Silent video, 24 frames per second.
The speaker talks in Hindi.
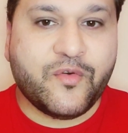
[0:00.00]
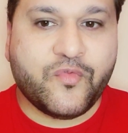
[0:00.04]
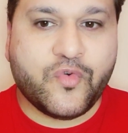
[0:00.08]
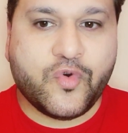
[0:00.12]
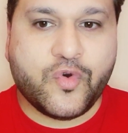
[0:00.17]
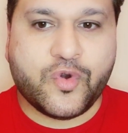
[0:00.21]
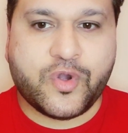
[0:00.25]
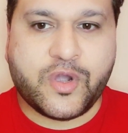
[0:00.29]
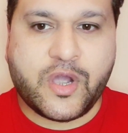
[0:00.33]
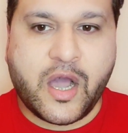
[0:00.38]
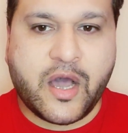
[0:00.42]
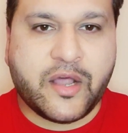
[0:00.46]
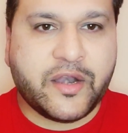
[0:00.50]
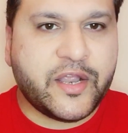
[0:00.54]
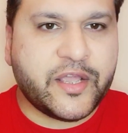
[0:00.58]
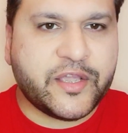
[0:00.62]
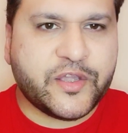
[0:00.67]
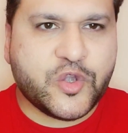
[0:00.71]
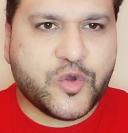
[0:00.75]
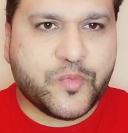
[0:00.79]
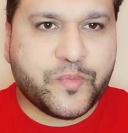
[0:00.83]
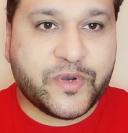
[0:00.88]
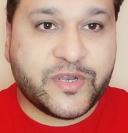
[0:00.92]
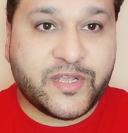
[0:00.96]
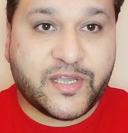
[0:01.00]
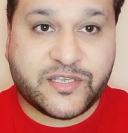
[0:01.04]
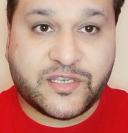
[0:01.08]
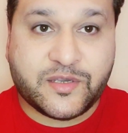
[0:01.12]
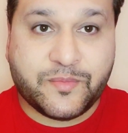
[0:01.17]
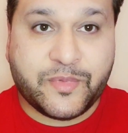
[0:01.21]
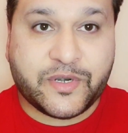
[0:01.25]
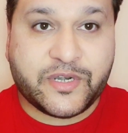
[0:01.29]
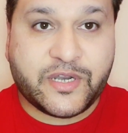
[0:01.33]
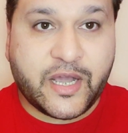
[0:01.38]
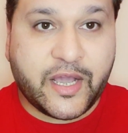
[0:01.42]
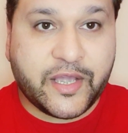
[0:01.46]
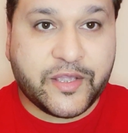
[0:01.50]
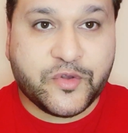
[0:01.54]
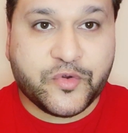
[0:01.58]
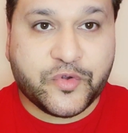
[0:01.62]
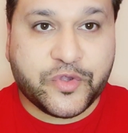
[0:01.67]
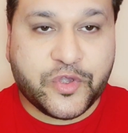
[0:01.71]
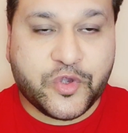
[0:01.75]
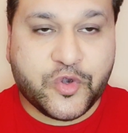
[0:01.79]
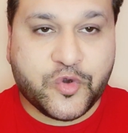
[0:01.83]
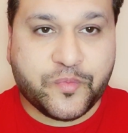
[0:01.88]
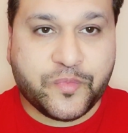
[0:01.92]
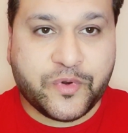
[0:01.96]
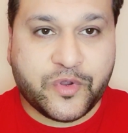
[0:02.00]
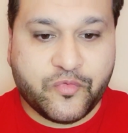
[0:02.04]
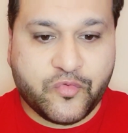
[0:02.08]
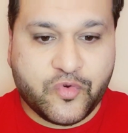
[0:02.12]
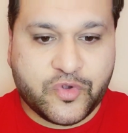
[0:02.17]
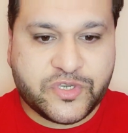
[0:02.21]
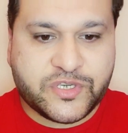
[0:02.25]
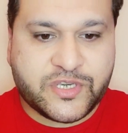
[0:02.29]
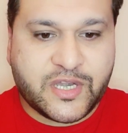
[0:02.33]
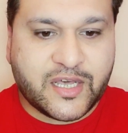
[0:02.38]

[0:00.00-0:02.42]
वो खाने के ऊपर जैसे मिठाइयों के ऊपर वो